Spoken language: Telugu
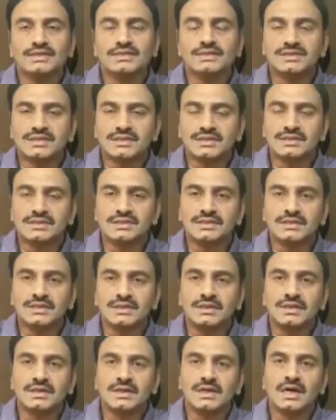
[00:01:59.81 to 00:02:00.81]
ఇచ్చి
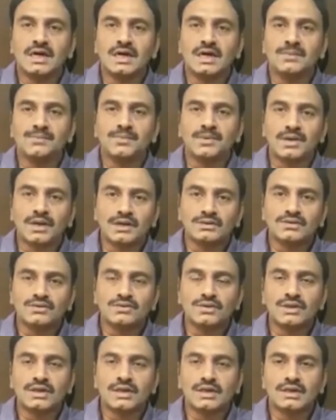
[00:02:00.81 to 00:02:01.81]
ఆ ప్లాట్
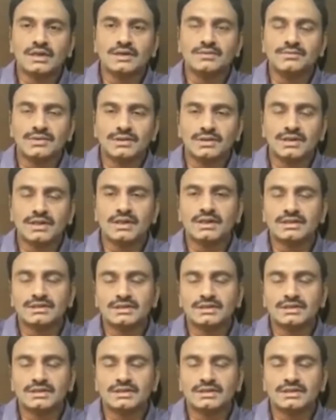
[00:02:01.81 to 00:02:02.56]
కూడా మీకు అలాట్